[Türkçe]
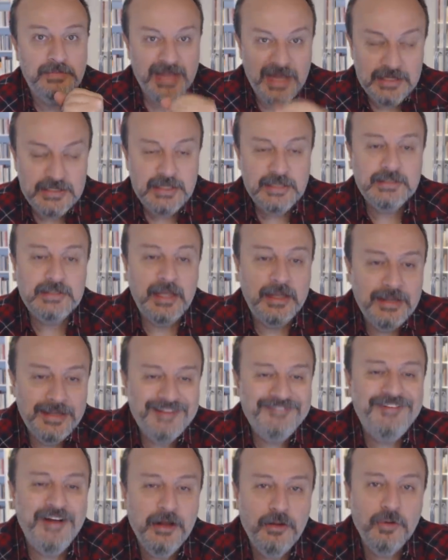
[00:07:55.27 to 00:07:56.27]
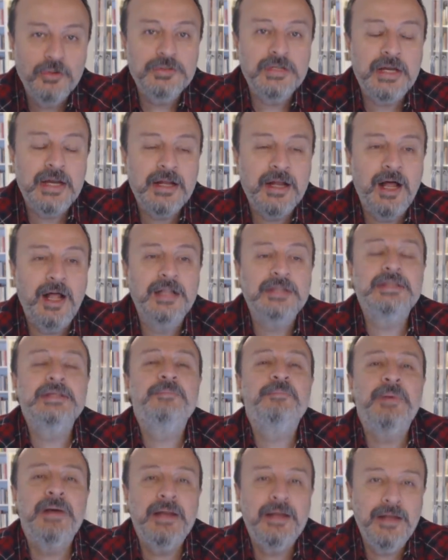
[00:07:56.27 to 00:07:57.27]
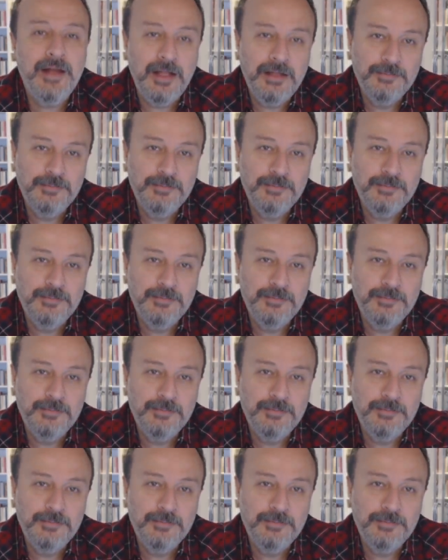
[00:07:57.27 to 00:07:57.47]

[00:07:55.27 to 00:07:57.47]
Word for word: Gerçekten nafaka olarak aldığı parayı